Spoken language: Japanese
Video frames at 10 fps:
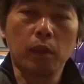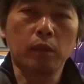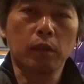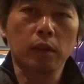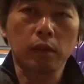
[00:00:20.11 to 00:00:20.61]
ま
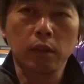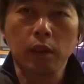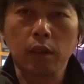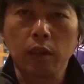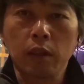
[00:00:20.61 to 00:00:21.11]
ずはです
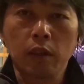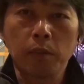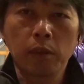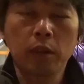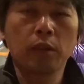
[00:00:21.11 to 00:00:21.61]
ね、え
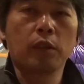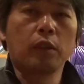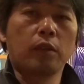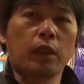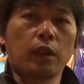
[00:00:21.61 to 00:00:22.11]

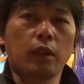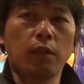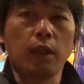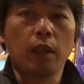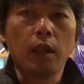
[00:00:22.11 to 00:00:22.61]
バックカントリー穂高で
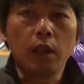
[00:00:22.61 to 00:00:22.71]
は、